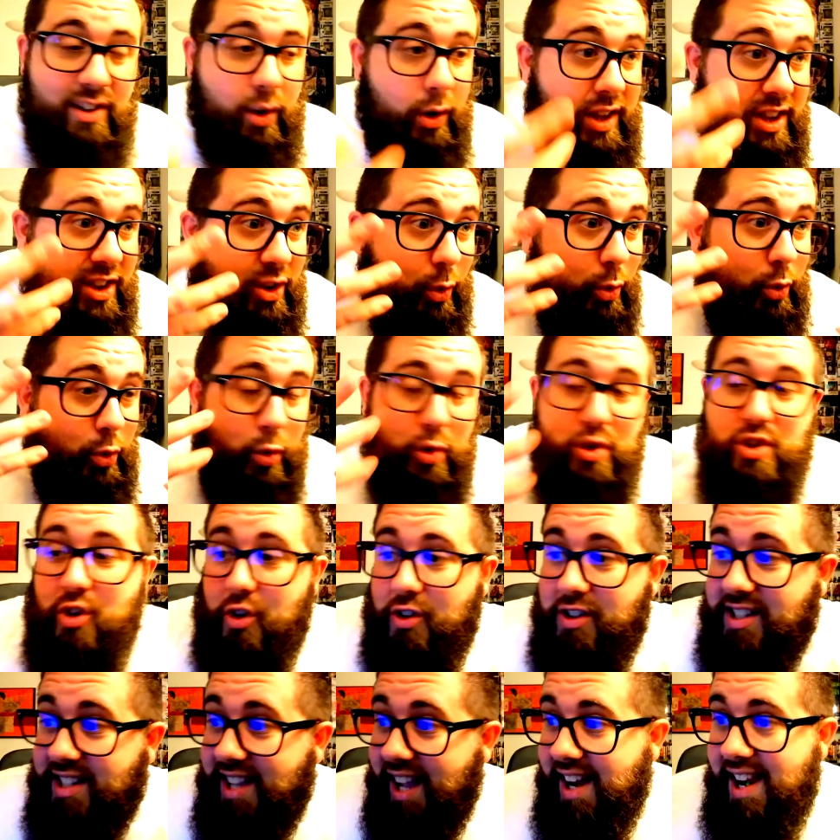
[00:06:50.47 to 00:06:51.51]
Ils, sont tous
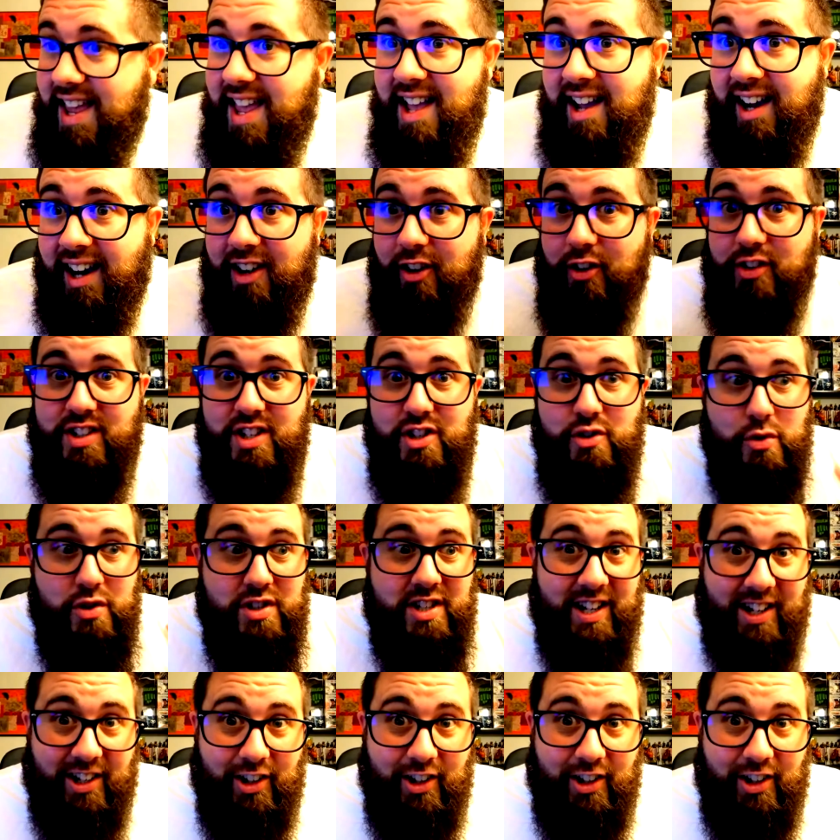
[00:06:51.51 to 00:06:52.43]
en galère alors que c'est juste des